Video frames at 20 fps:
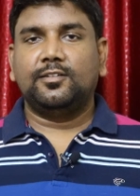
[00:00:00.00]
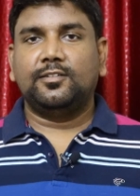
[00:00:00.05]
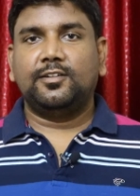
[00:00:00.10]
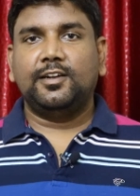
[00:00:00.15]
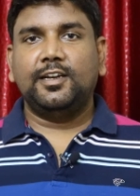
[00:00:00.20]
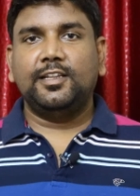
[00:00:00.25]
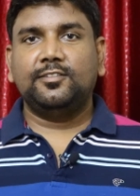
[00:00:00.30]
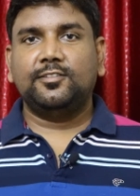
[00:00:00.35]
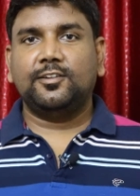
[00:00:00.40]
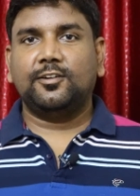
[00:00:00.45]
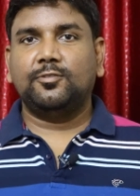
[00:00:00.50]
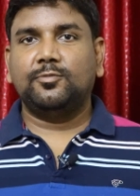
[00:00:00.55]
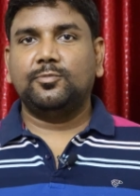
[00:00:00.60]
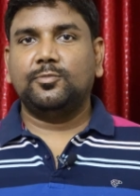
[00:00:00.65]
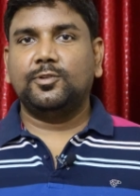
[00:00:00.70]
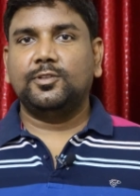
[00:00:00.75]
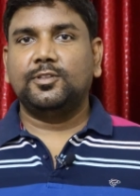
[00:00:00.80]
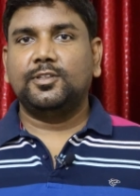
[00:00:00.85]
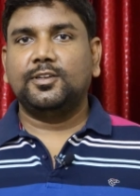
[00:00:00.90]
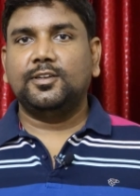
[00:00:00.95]
ரிலீஸ்
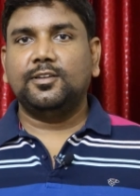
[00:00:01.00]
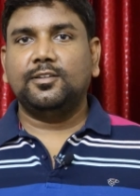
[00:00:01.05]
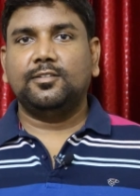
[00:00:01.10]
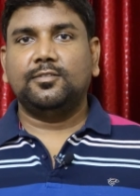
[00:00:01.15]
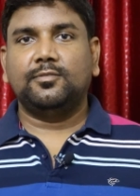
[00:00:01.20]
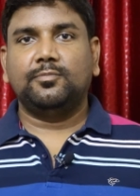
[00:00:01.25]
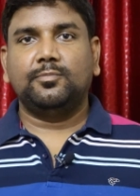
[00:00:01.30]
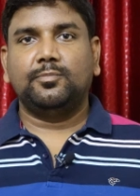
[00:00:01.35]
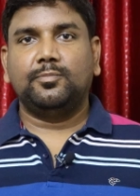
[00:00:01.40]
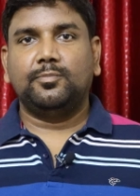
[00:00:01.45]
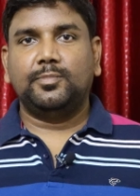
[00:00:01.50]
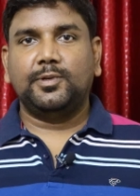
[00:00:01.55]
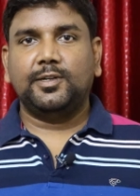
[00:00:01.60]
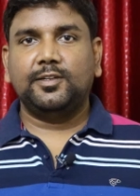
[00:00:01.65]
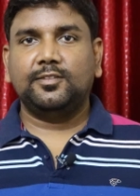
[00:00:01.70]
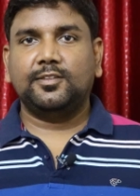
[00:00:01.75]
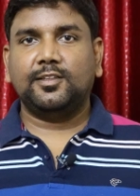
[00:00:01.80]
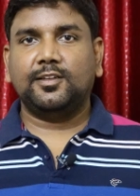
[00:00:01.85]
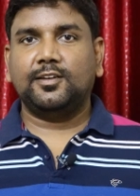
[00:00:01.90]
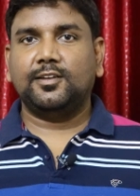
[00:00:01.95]
ஆகும்போது
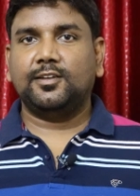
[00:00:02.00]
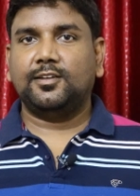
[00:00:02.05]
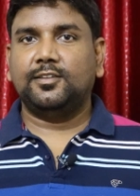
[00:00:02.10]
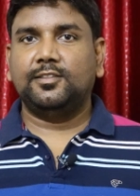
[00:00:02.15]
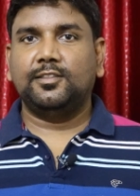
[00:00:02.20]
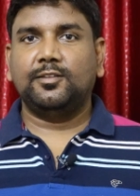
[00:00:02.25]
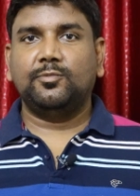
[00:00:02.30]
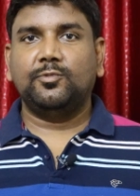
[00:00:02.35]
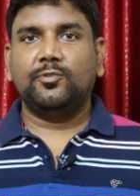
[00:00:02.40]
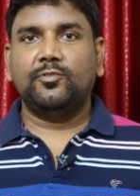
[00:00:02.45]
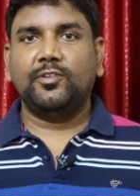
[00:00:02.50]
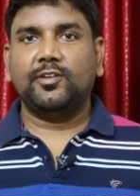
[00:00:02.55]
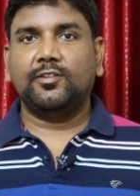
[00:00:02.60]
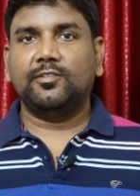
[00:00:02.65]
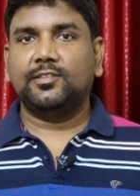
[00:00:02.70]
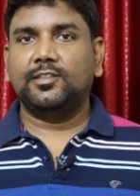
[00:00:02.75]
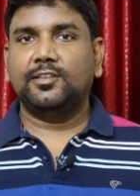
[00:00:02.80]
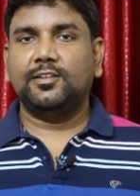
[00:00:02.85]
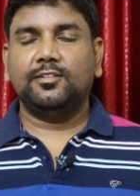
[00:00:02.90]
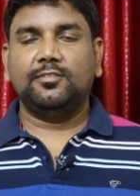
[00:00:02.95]
பெருசாக இந்த மூவிக்கு
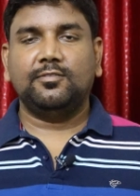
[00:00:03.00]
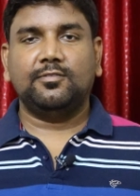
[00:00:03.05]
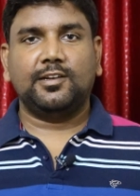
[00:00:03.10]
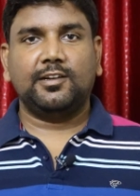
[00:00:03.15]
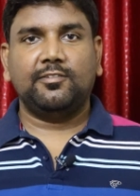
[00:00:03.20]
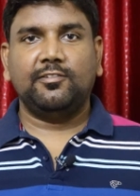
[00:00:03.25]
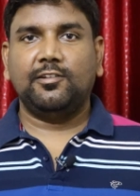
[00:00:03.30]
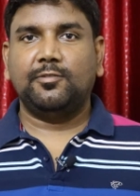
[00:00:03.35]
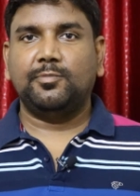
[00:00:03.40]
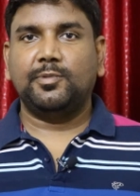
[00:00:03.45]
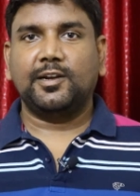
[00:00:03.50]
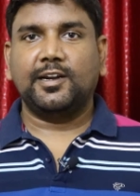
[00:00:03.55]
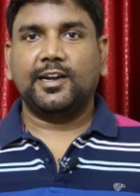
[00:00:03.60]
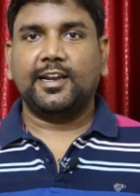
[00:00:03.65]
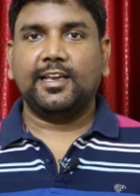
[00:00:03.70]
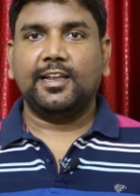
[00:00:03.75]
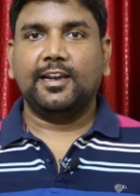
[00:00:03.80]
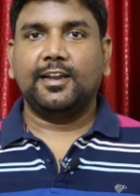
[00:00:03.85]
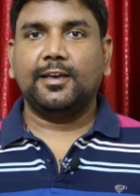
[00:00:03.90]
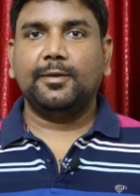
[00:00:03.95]
வந்து வரவேற்பு
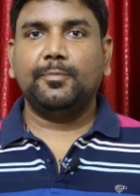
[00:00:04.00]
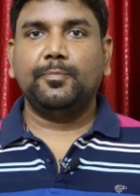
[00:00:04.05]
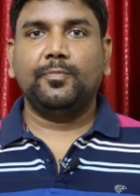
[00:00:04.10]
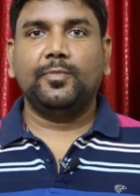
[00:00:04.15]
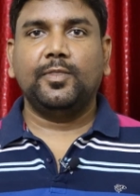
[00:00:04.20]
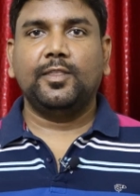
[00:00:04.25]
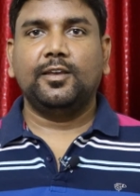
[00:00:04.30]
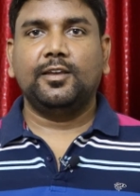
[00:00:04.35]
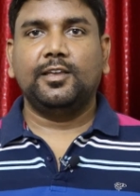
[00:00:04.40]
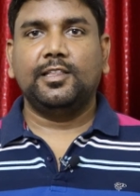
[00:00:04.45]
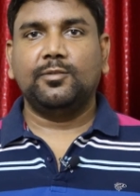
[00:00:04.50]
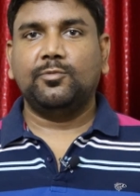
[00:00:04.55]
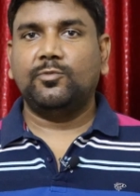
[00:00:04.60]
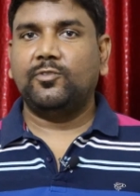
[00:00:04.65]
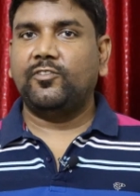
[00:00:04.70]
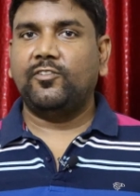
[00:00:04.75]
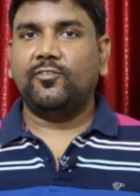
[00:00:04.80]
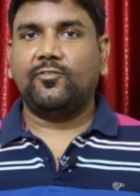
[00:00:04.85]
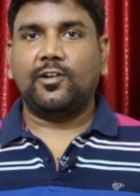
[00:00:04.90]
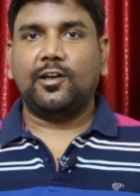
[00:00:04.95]
கிடைக்கல இந்த
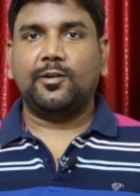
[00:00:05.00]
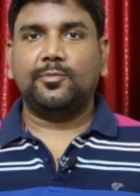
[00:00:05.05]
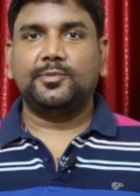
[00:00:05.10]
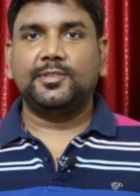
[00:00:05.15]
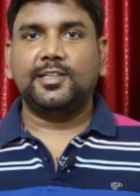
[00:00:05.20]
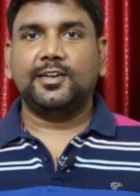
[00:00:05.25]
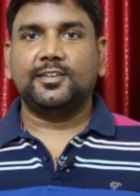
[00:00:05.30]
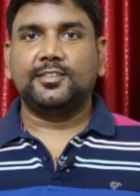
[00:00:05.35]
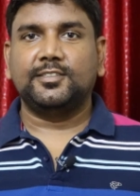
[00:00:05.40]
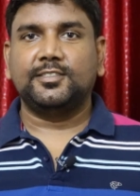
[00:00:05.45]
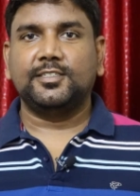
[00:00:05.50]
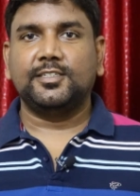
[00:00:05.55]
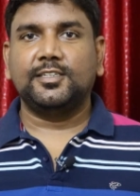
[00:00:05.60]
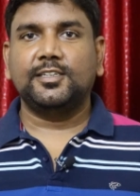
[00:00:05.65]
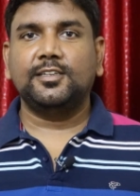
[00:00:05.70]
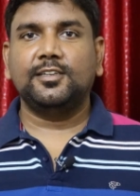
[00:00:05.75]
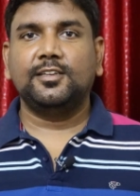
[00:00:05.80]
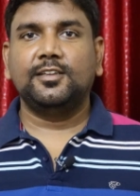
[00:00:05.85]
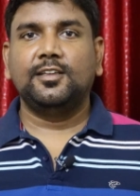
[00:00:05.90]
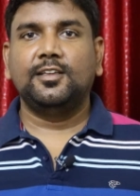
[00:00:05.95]
மூவி ஃப்ளாப் தான் ஆச்சு
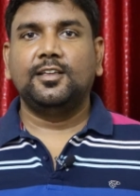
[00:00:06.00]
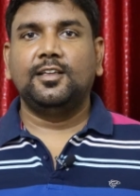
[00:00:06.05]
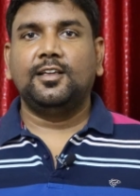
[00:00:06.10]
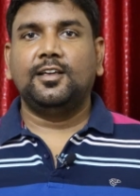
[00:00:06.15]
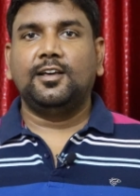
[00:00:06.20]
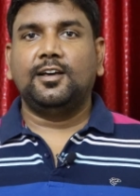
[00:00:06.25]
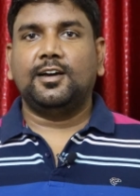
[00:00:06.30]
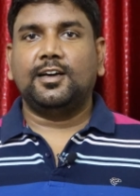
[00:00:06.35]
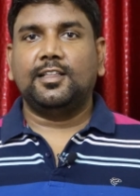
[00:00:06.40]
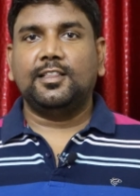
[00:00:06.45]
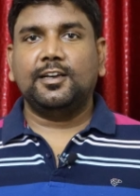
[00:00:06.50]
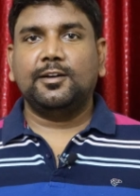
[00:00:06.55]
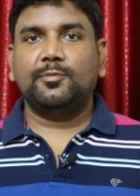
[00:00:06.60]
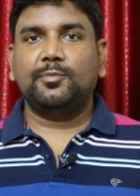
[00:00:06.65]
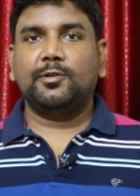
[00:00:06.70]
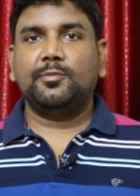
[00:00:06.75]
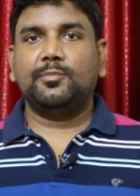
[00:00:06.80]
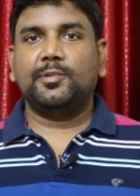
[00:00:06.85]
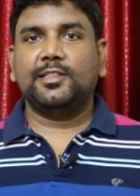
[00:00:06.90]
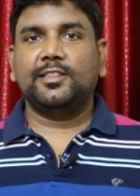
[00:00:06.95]

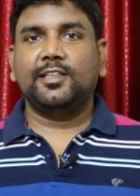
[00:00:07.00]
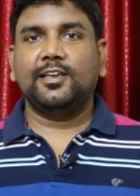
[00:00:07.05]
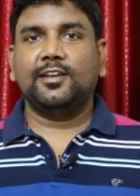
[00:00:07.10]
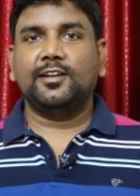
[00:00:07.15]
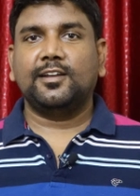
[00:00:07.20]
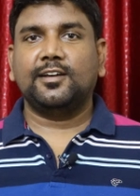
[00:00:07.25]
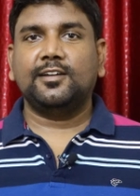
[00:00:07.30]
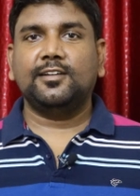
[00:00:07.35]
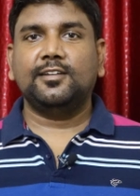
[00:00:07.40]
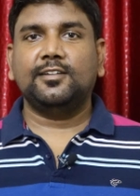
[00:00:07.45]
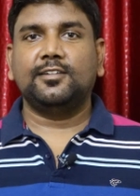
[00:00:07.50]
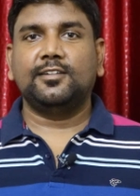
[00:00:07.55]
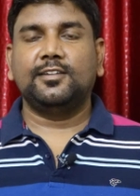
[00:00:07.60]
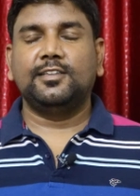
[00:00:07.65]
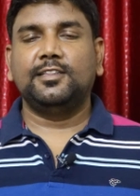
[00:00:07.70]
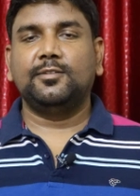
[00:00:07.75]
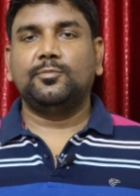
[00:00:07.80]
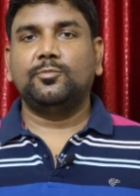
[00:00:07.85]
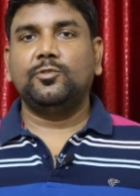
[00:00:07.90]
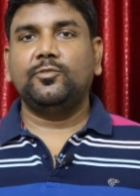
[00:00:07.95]
அதுக்கப்புறம் பார்த்தீங்கன்னா
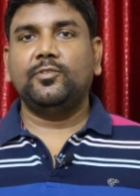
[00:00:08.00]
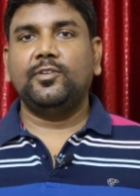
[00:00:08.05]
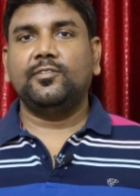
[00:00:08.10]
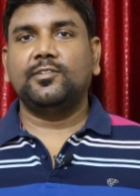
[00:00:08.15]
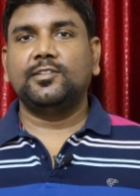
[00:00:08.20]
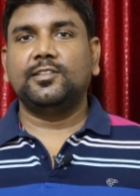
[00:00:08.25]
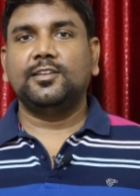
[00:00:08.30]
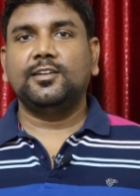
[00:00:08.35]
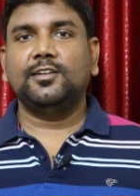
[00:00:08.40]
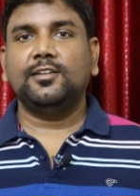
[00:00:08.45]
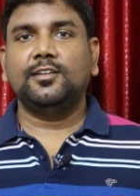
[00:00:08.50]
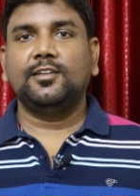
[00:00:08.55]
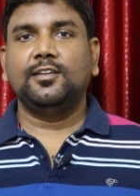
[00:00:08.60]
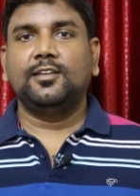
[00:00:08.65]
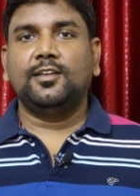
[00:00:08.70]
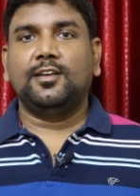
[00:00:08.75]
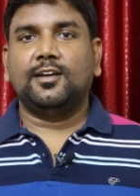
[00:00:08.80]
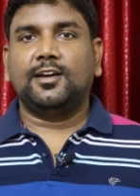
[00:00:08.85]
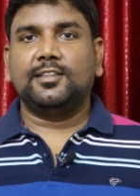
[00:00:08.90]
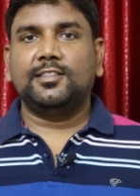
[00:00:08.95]
இந்த மூவி வந்து
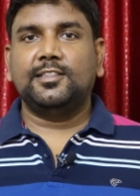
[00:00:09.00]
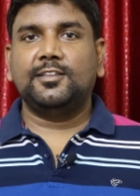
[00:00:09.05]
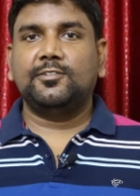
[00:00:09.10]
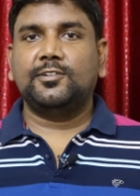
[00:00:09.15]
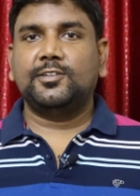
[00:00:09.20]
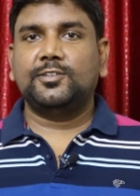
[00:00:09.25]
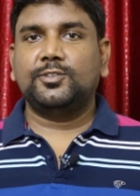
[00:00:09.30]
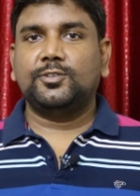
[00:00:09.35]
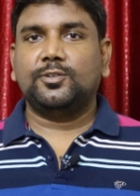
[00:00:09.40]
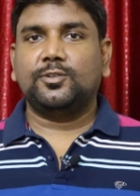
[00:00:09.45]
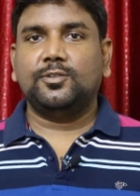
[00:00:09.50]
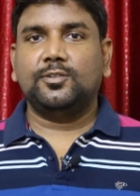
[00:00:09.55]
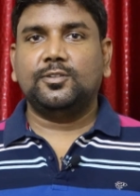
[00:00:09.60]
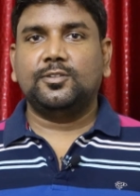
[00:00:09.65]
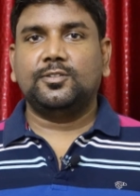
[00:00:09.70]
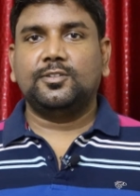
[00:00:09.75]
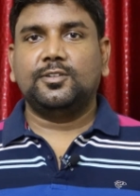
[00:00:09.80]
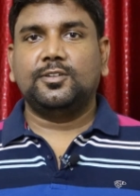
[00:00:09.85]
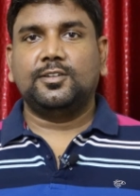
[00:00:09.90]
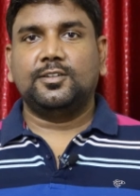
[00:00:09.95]
அந்த வருஷம்
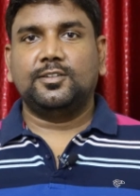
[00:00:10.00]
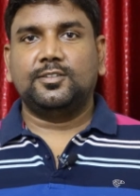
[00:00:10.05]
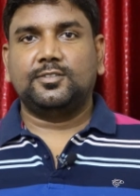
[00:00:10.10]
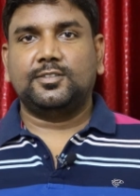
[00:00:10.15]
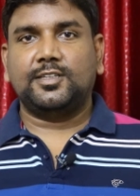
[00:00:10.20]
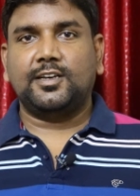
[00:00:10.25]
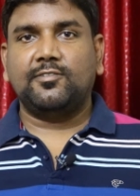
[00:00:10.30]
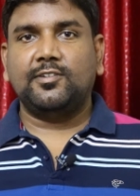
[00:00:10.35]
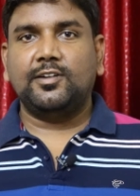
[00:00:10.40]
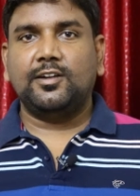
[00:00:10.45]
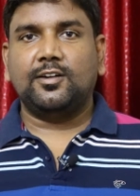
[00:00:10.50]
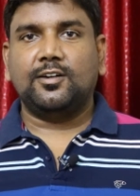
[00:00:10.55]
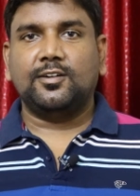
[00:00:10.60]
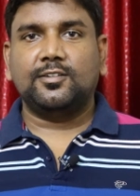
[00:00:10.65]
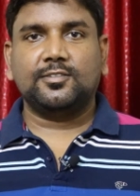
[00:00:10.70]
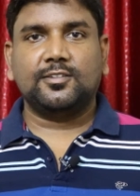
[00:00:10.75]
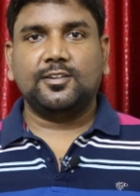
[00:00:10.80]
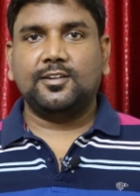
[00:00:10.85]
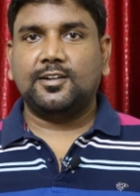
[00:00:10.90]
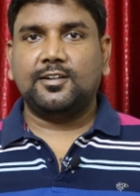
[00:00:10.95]
செவன்
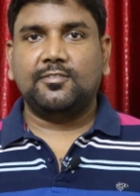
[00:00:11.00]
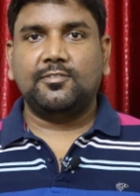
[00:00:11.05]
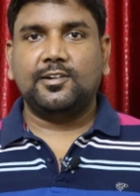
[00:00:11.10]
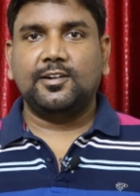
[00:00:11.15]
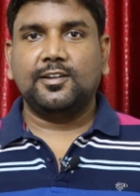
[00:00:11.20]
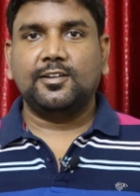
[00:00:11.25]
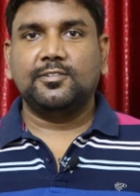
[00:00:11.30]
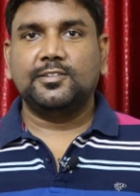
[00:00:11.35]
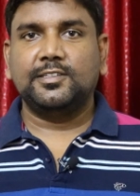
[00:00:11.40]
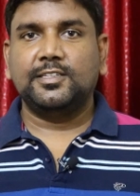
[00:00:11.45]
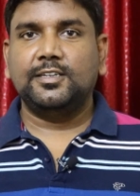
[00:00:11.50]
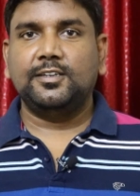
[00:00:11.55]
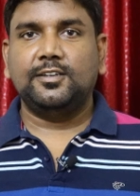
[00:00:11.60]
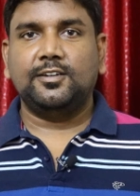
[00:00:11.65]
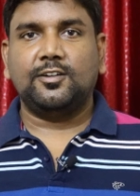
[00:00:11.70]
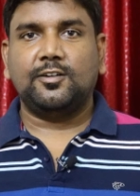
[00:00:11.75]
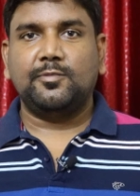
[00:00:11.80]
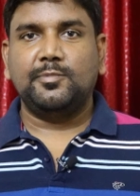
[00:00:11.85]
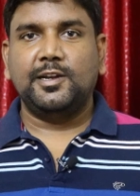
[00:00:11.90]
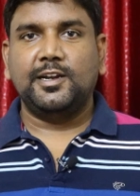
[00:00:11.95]
ஆஸ்கார் அவார்டுக்கு வந்து
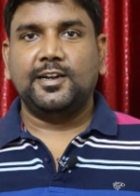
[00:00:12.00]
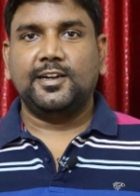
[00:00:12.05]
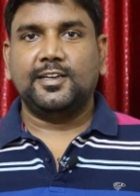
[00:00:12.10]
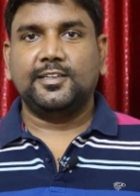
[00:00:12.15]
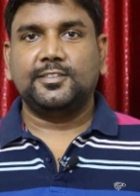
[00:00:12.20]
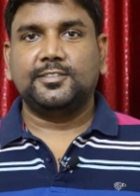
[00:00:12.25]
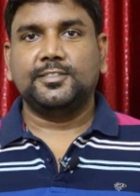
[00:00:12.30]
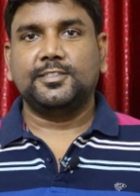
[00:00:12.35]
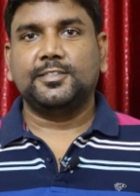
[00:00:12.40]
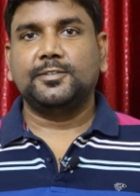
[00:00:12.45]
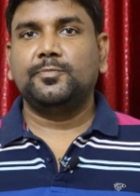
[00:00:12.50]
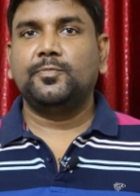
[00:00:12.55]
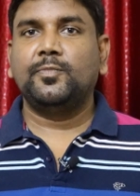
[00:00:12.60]
நாமினேட் ஆச்சு